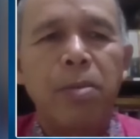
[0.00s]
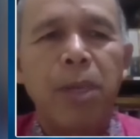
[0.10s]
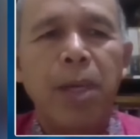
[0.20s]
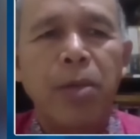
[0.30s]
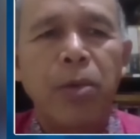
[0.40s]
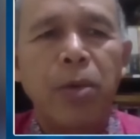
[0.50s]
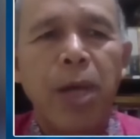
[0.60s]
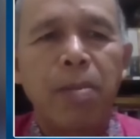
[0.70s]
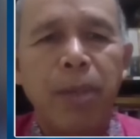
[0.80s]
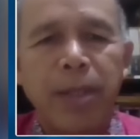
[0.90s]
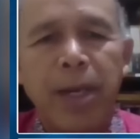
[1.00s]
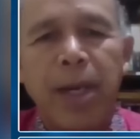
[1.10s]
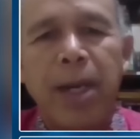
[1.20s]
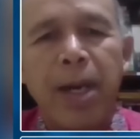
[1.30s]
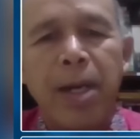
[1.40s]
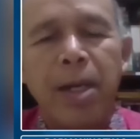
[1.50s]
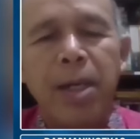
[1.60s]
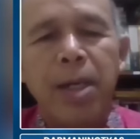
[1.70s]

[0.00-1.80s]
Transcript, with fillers: melanjutkan perjalanan